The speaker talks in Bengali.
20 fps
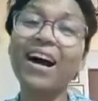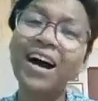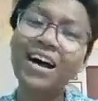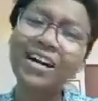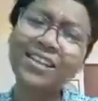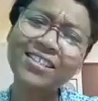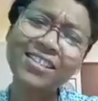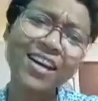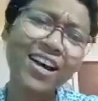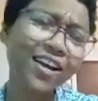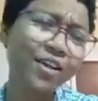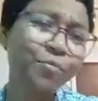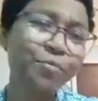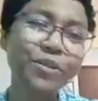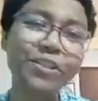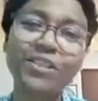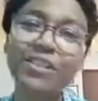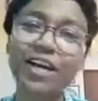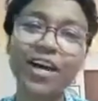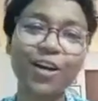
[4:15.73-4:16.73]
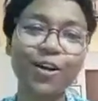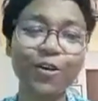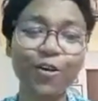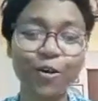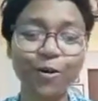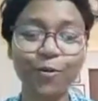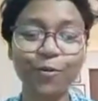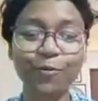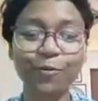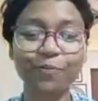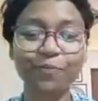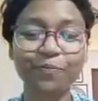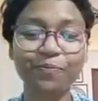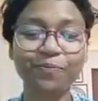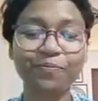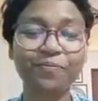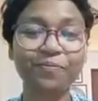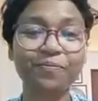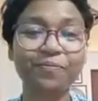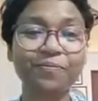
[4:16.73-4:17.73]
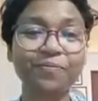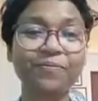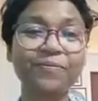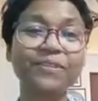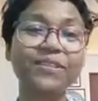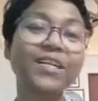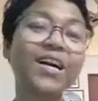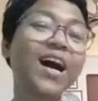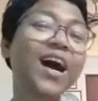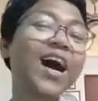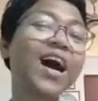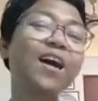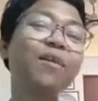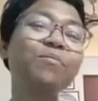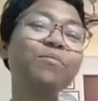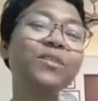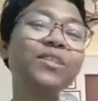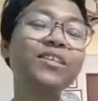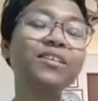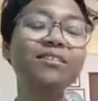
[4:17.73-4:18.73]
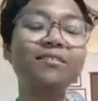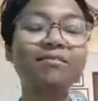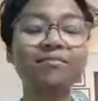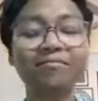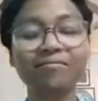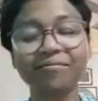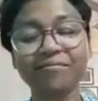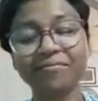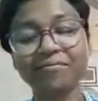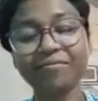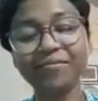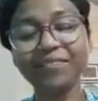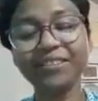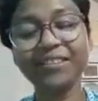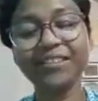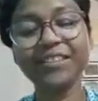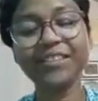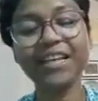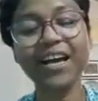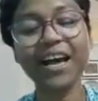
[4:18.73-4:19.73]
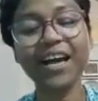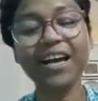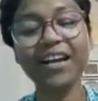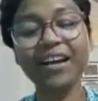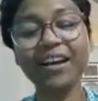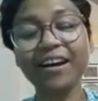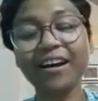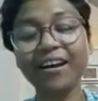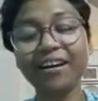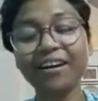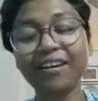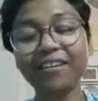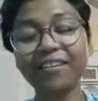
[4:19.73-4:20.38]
হাজার বিচার করো আমি যায় না